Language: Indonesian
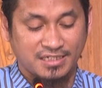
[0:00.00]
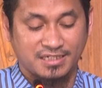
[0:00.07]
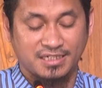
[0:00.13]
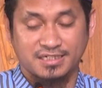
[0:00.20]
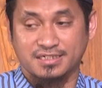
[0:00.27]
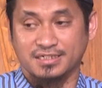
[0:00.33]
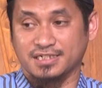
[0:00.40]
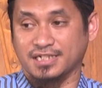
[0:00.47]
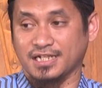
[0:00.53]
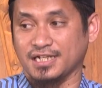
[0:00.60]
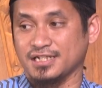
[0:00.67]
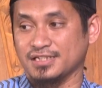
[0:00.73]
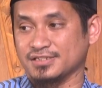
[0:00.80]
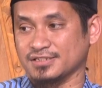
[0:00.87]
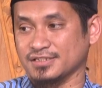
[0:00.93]
ada
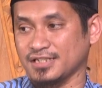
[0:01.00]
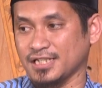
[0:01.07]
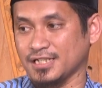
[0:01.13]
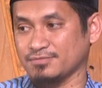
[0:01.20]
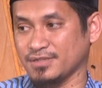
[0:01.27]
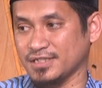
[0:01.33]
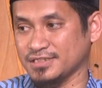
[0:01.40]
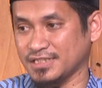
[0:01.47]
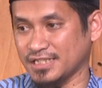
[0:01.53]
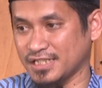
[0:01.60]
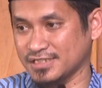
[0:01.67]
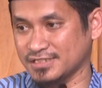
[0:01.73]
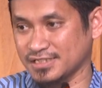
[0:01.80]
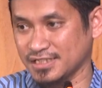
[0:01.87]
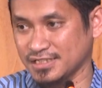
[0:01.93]
kekal selamanya
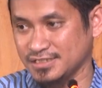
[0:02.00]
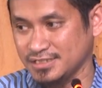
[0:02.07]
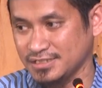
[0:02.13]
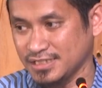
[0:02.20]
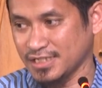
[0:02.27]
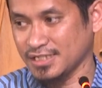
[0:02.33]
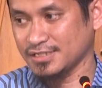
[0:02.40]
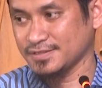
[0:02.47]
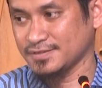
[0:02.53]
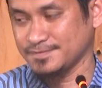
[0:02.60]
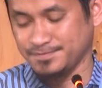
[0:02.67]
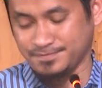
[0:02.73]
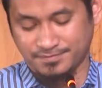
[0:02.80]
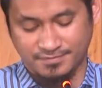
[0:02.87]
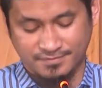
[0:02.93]
azalian
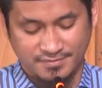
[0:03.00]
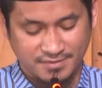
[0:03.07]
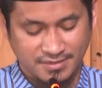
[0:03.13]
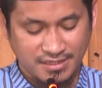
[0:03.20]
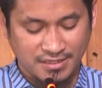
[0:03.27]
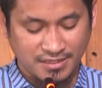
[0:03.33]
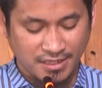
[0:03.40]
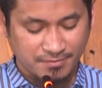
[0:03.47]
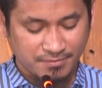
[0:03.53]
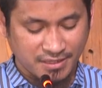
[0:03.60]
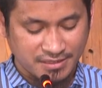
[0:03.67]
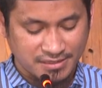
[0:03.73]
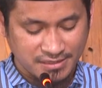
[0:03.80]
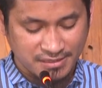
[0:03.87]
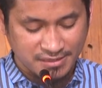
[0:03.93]
dan
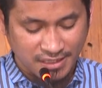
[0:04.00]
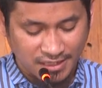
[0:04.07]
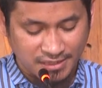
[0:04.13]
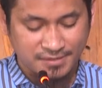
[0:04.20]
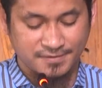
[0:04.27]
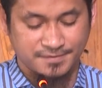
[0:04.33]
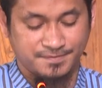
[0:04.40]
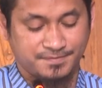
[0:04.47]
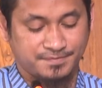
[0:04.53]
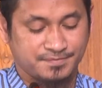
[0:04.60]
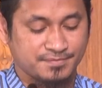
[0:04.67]
abadian.